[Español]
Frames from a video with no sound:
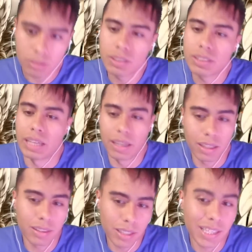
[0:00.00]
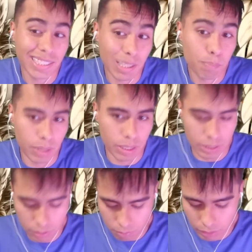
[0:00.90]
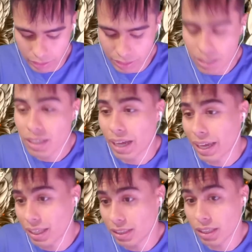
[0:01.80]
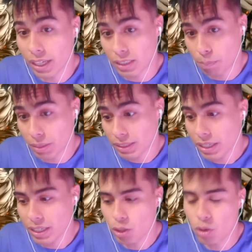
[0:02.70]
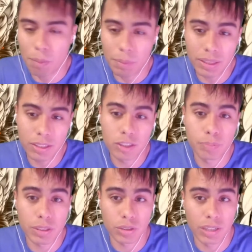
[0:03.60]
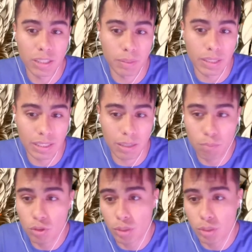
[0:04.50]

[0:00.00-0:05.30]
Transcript: si hay gente que se pasa, ¿vale? Hay gente que se pasa y obviamente los personajes van a estar mucho